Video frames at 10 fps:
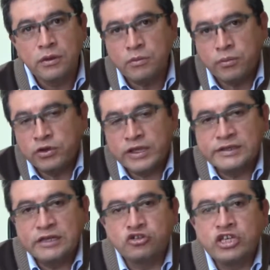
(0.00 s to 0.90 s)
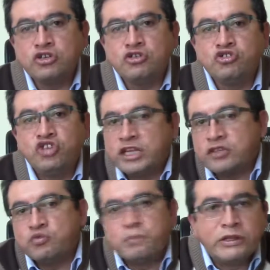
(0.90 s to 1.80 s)
Porque si los hechos son
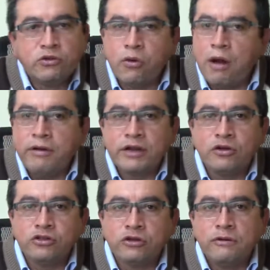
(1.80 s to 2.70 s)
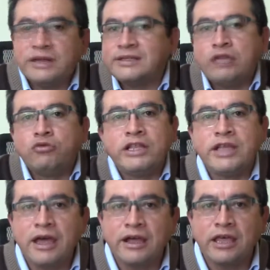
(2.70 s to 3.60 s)
ciertos, pues no va a haber controversia y no hay
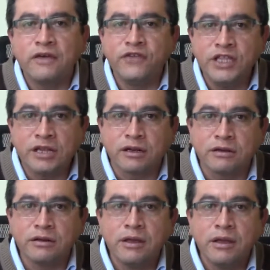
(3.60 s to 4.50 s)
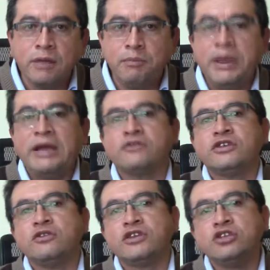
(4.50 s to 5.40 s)
nada que definir. Pero
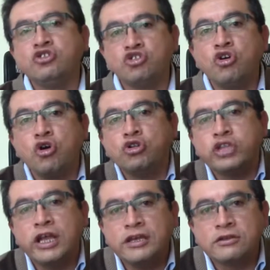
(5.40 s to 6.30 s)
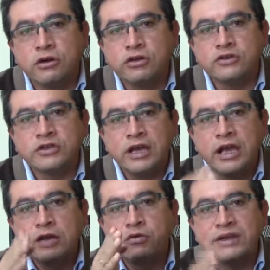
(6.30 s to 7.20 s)
si los hechos son contradictorios,
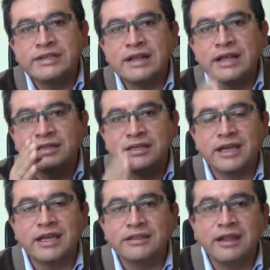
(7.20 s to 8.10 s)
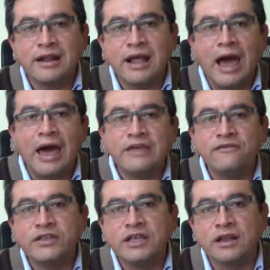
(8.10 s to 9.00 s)
el juez es el que tiene que entrar a
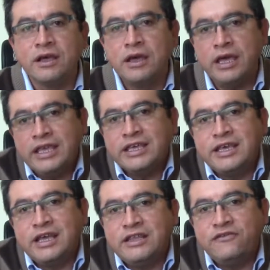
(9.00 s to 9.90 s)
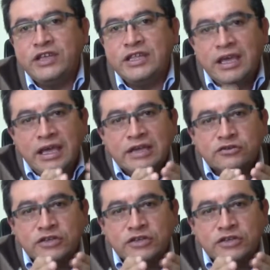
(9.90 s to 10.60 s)
definir. ¿Y quién define esos